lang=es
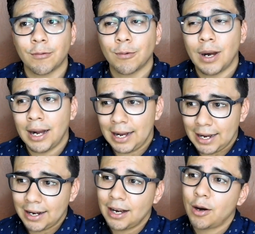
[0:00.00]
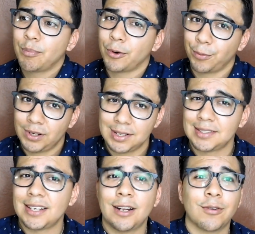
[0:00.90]
Oaxaca,
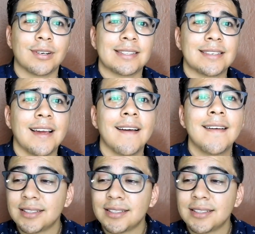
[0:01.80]
provincia, lo que sea.